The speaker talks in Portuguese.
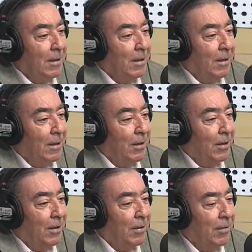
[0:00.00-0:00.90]

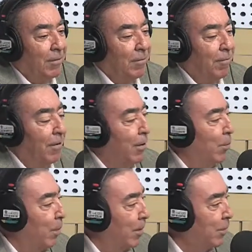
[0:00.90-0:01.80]
ele
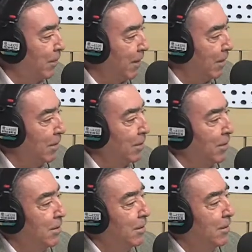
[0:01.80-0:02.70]
veio para as
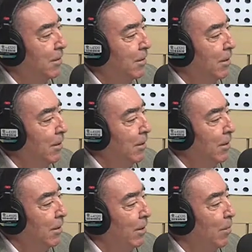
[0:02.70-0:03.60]
festas
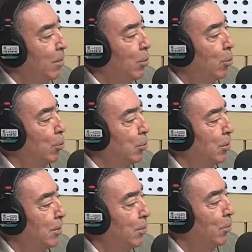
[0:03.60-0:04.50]
e me
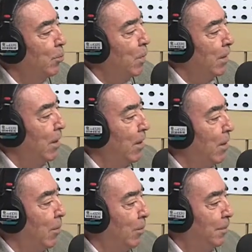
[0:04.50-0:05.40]
trouxe um material.